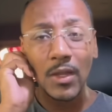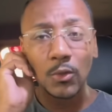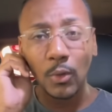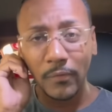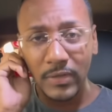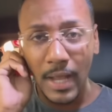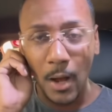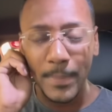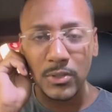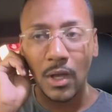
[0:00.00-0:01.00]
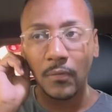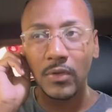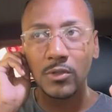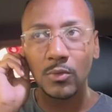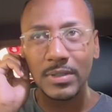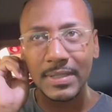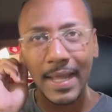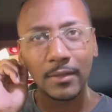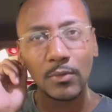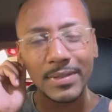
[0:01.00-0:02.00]
No final, pessoal, eu fiz
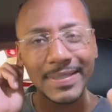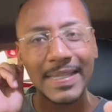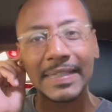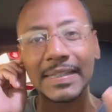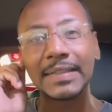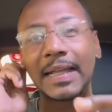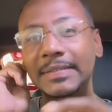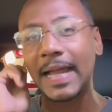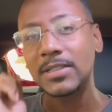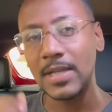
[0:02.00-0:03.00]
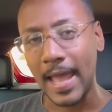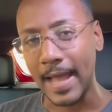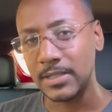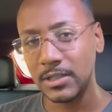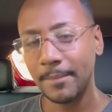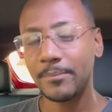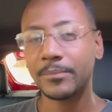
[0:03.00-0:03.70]
267 reais.